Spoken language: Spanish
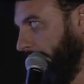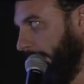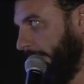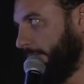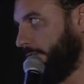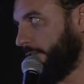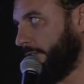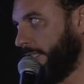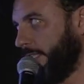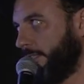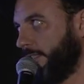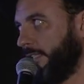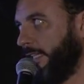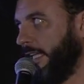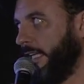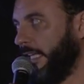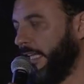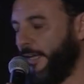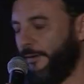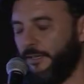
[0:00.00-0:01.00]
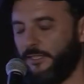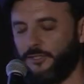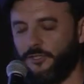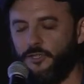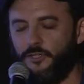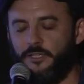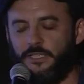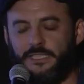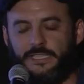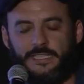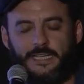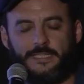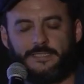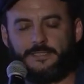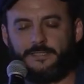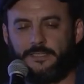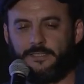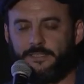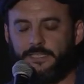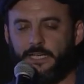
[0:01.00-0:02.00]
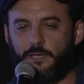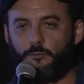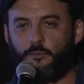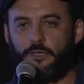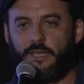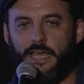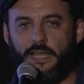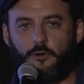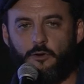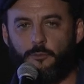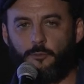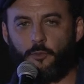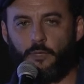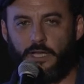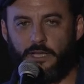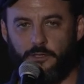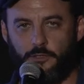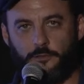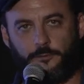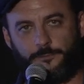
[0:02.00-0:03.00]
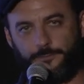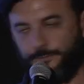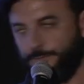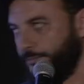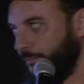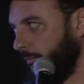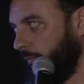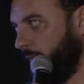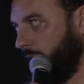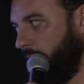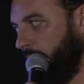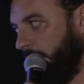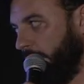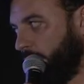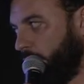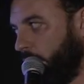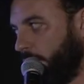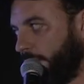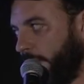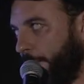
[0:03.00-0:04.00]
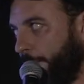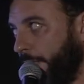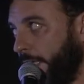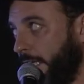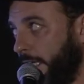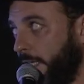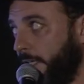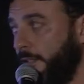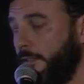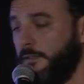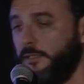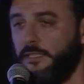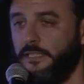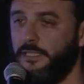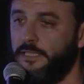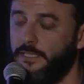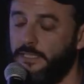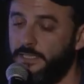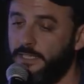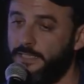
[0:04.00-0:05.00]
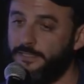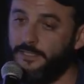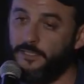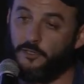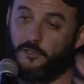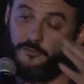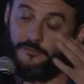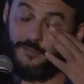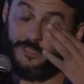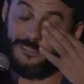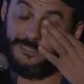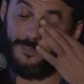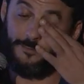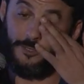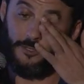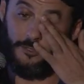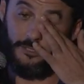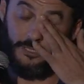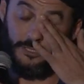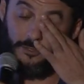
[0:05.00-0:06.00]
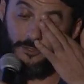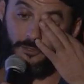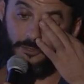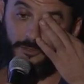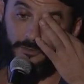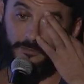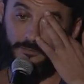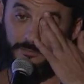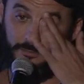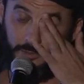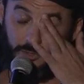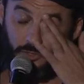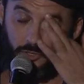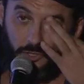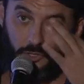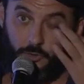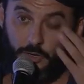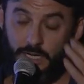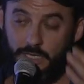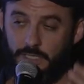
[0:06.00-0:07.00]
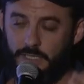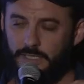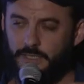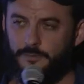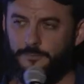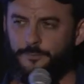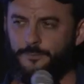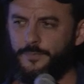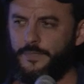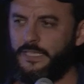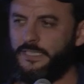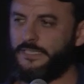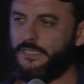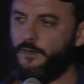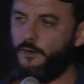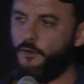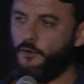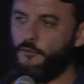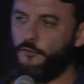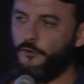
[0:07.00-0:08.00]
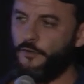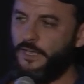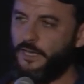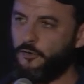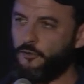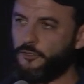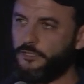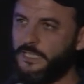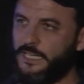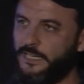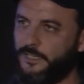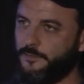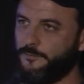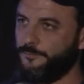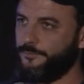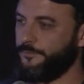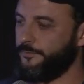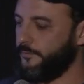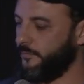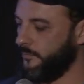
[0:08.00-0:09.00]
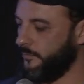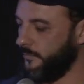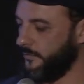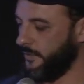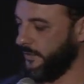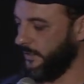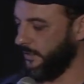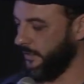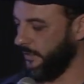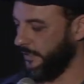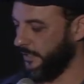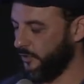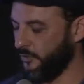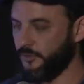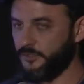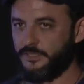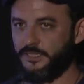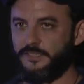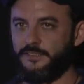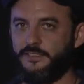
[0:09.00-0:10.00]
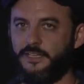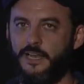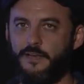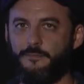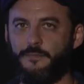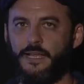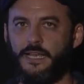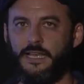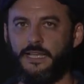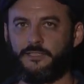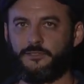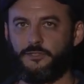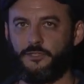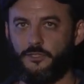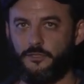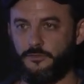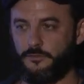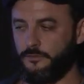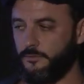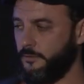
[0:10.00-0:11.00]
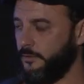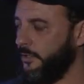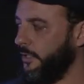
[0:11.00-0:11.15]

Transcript: Entonces, la versión original se sentía como un largo apurado, y yo lo sabía y gente de confianza me lo dijo, con lo cual el trabajo fue de acotar, ¿sí? de concentrar más la acción,